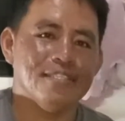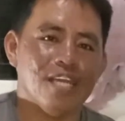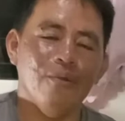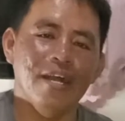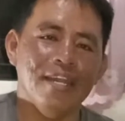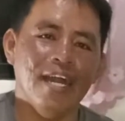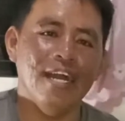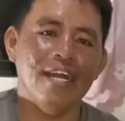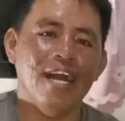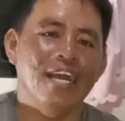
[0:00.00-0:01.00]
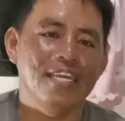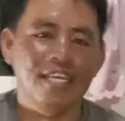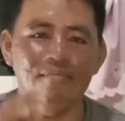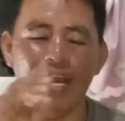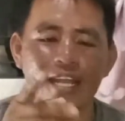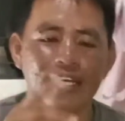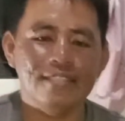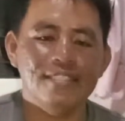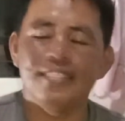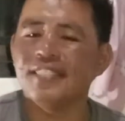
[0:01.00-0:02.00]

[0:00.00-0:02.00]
gawa ng hanging habagat.